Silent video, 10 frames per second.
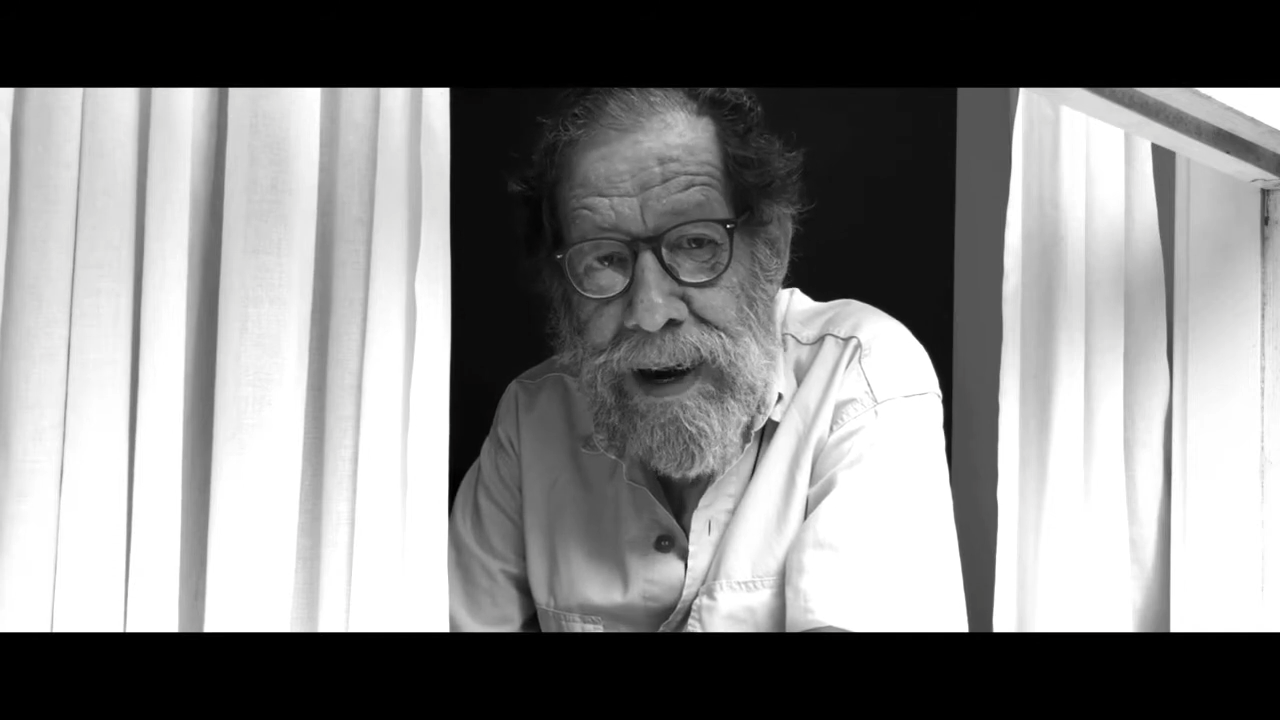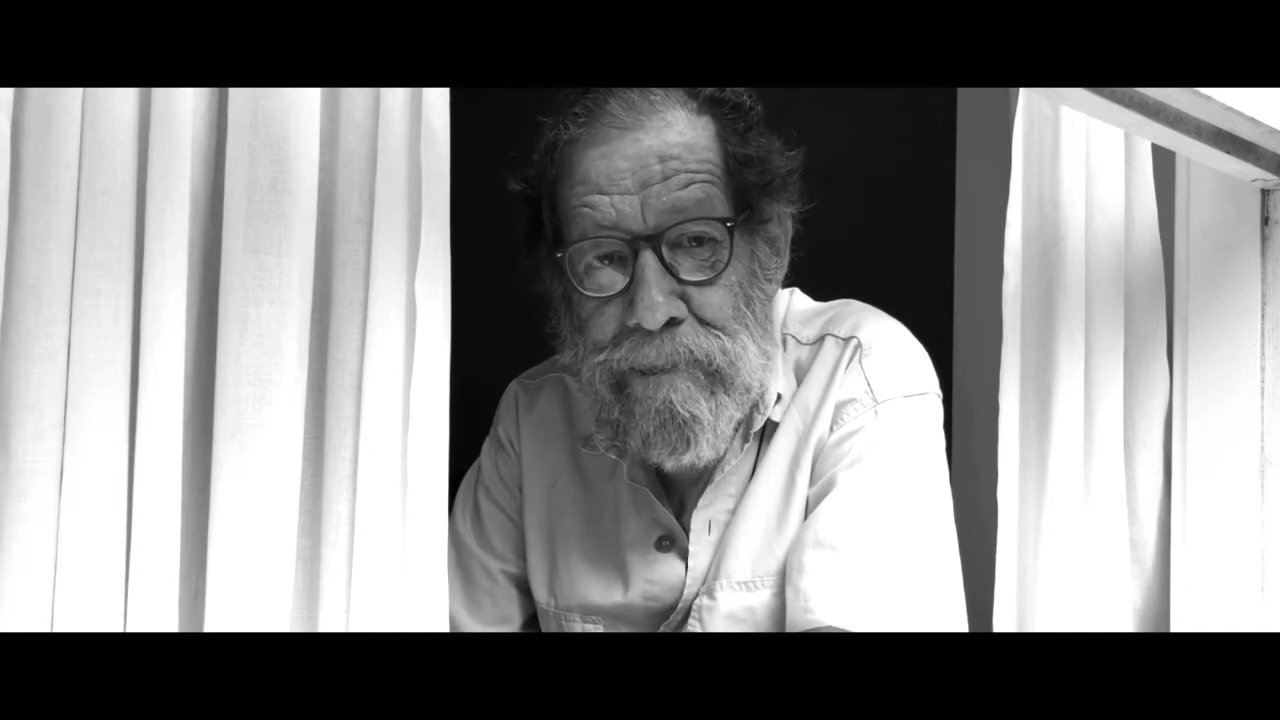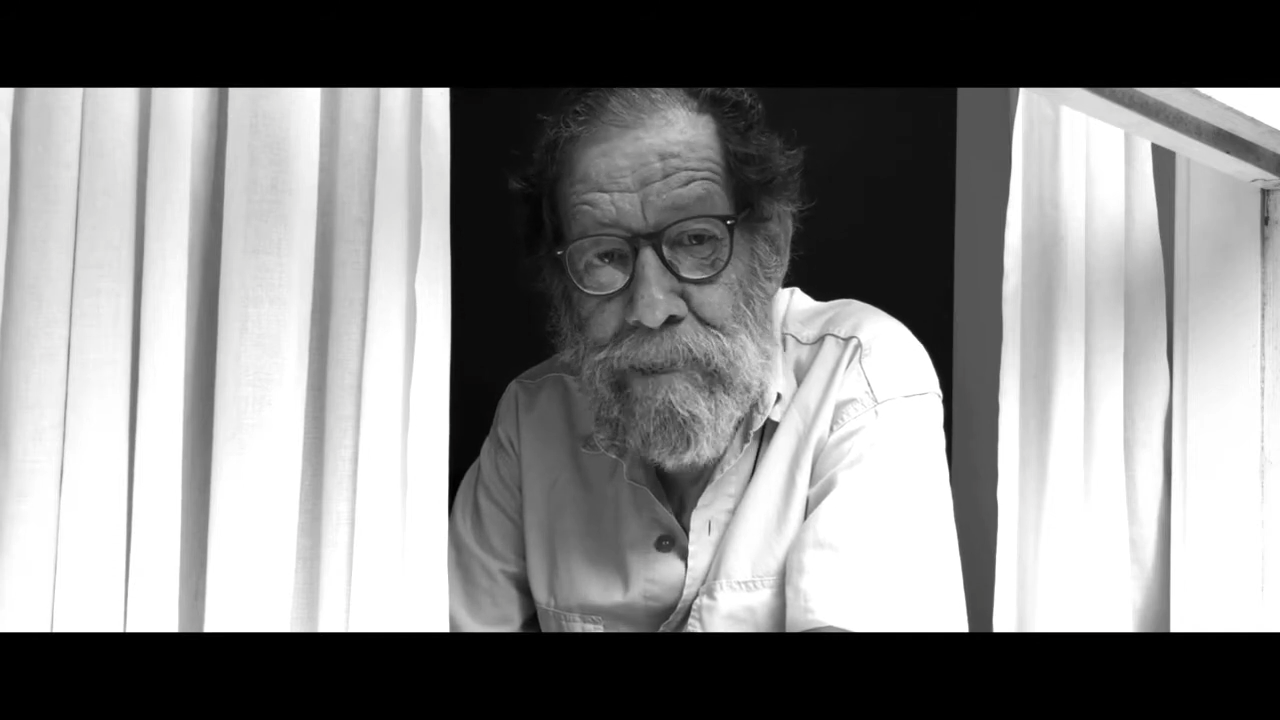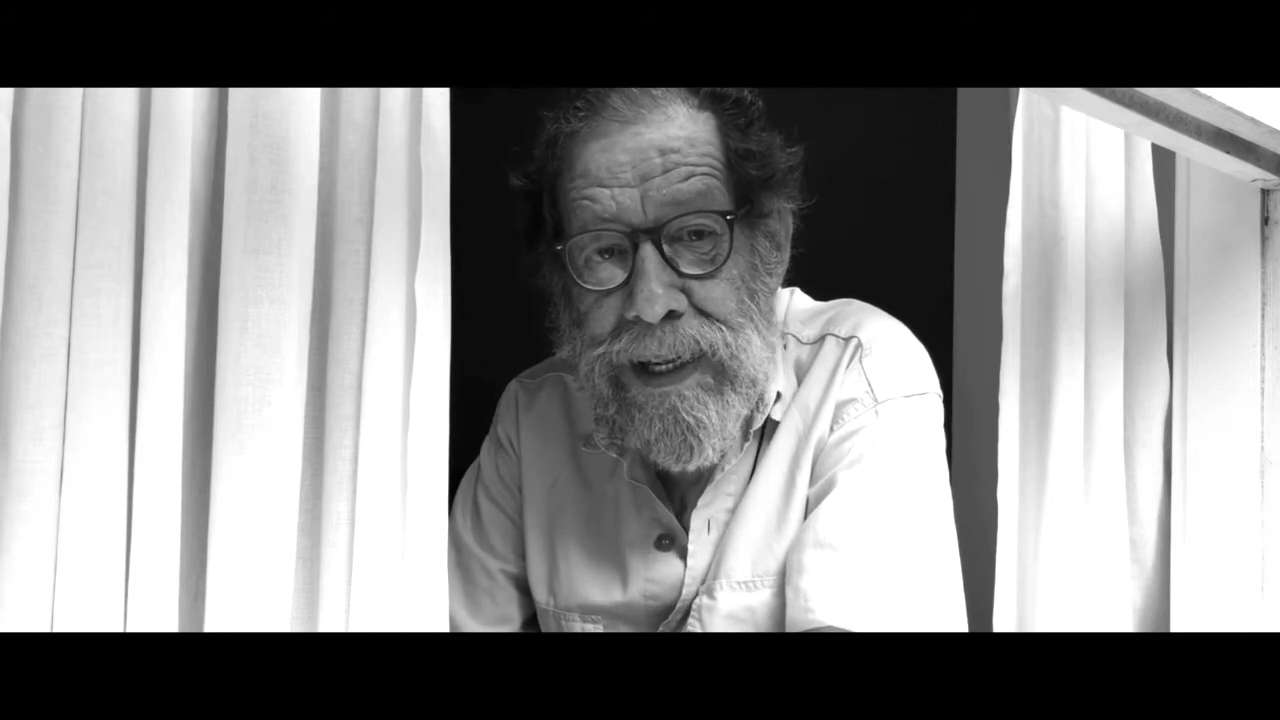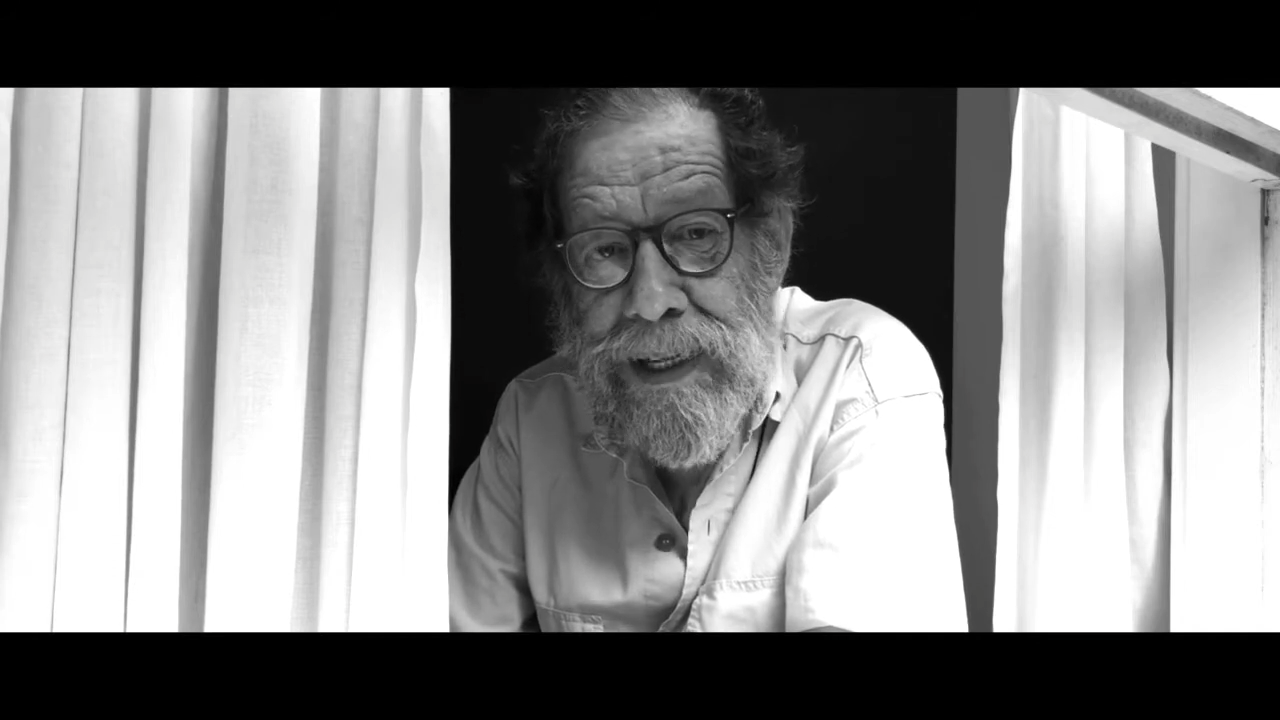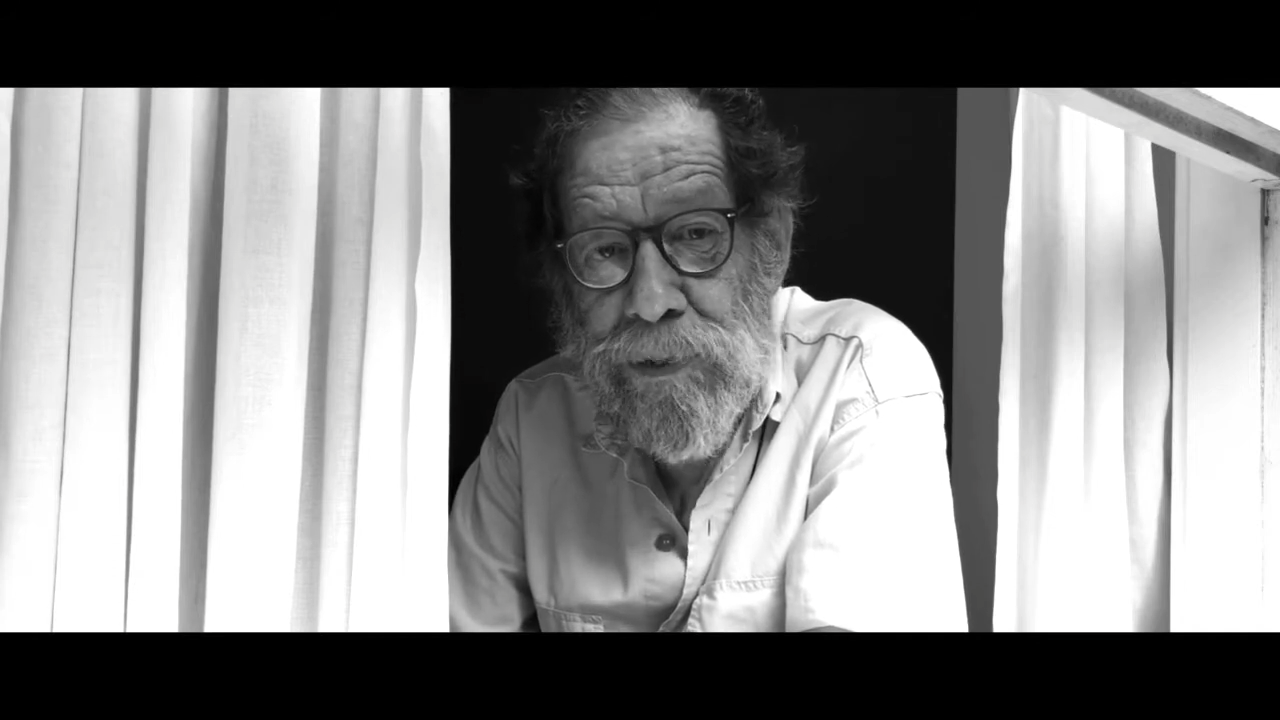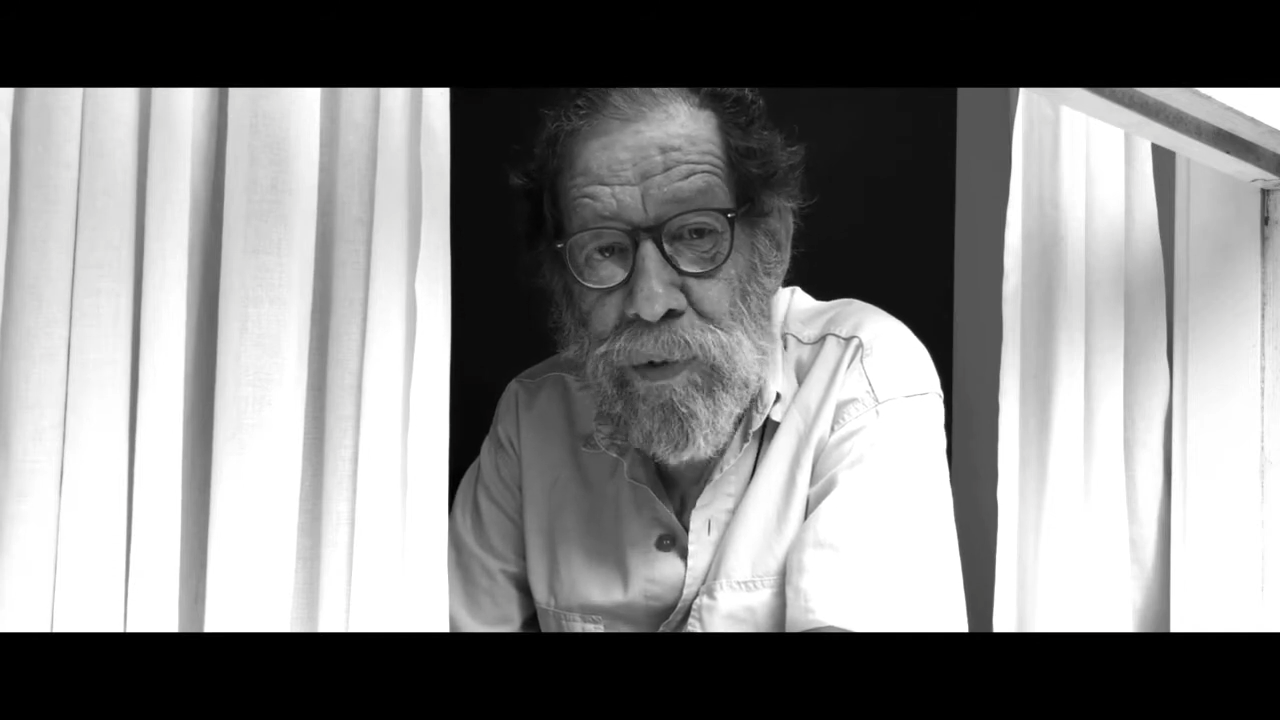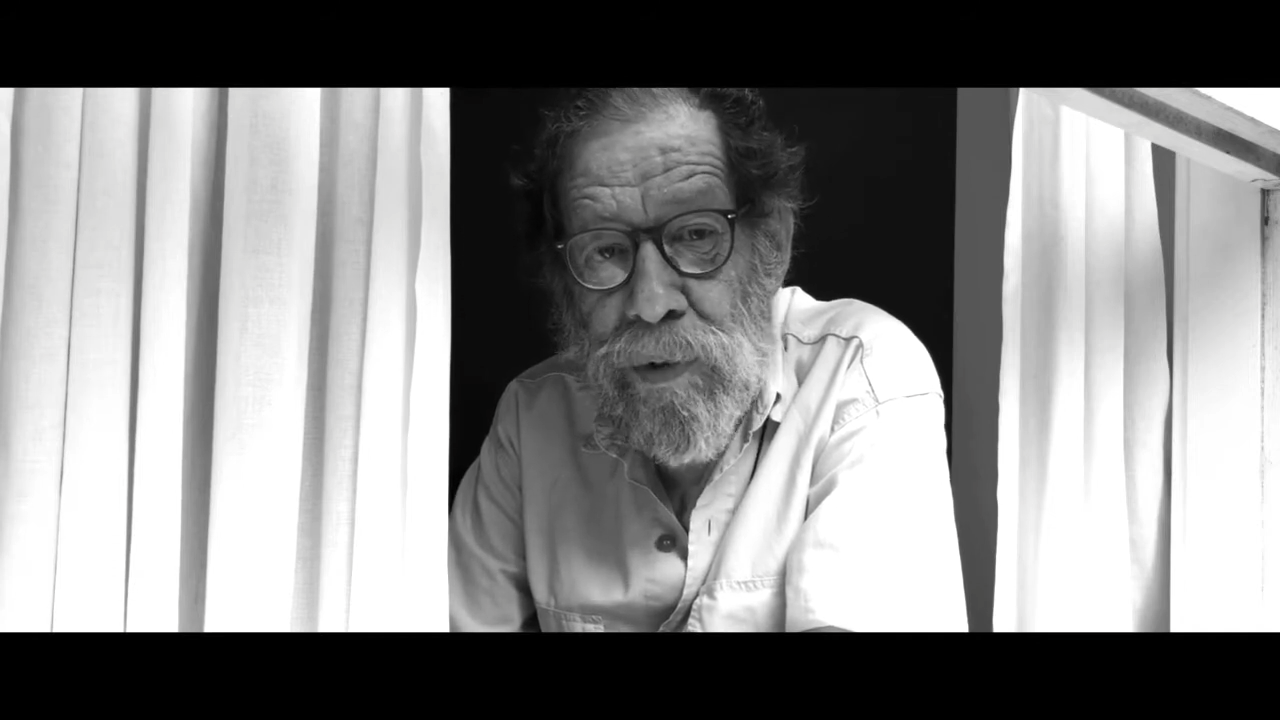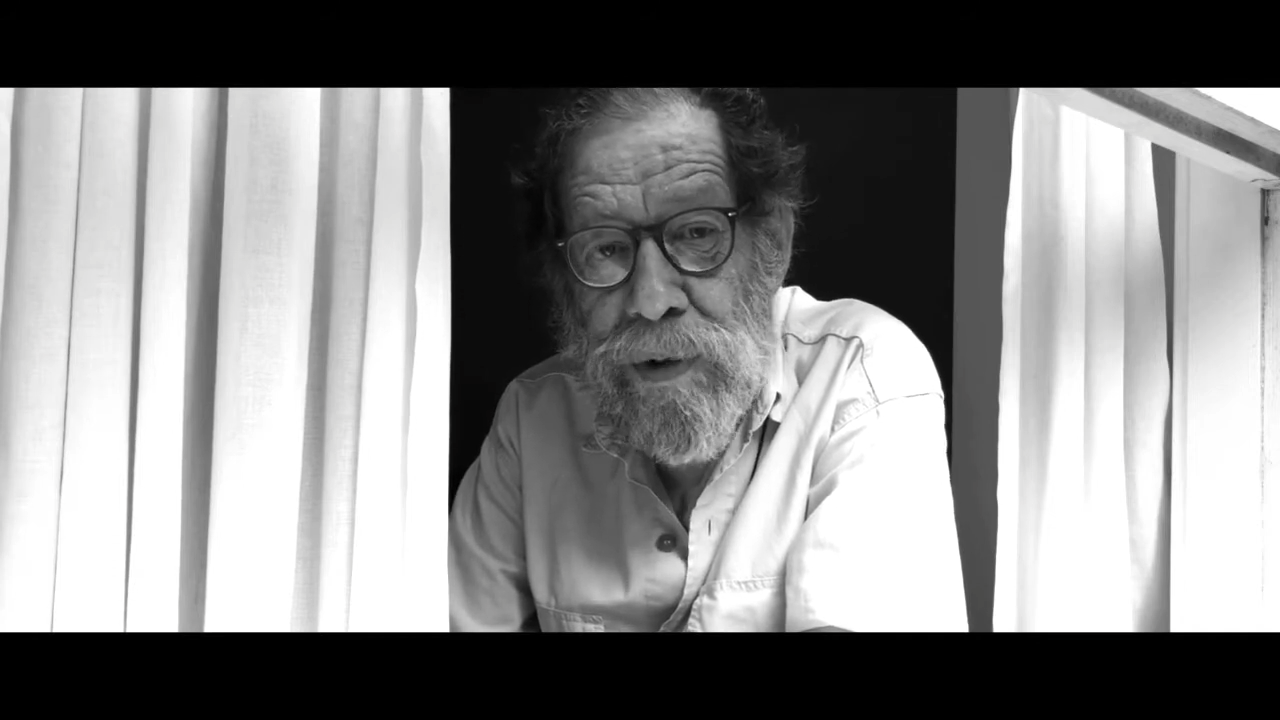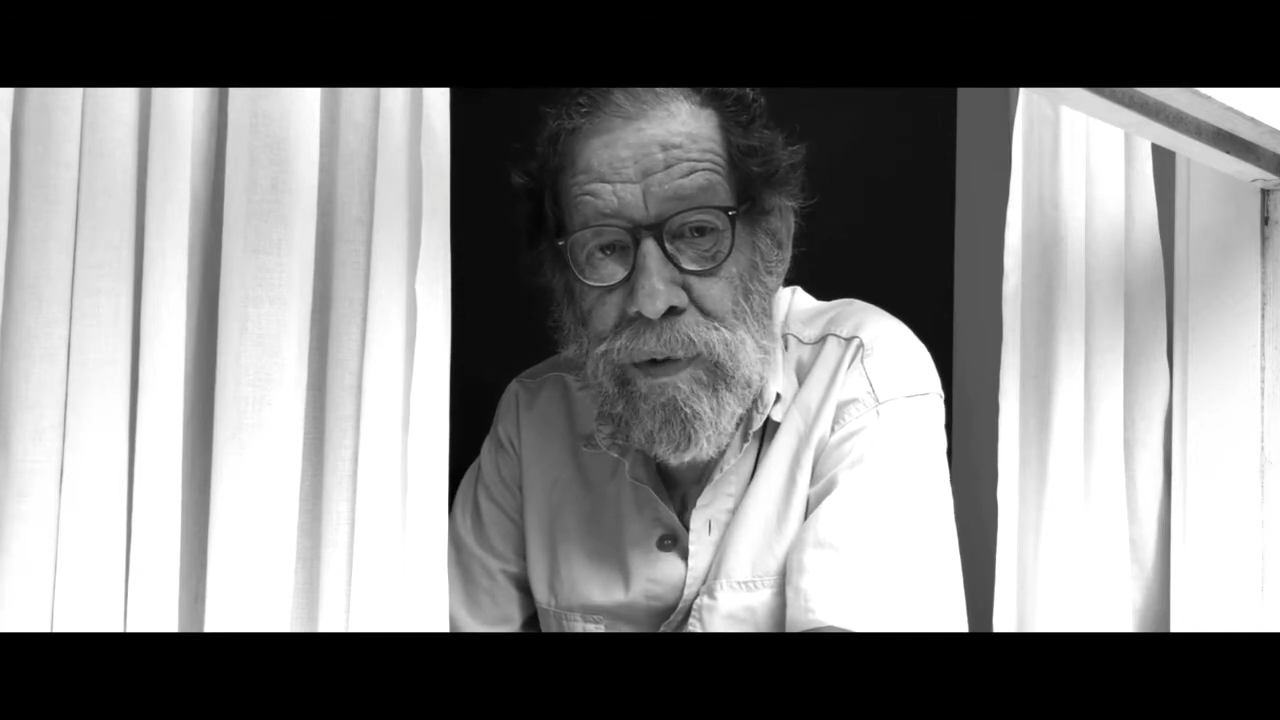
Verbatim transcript: Apanhador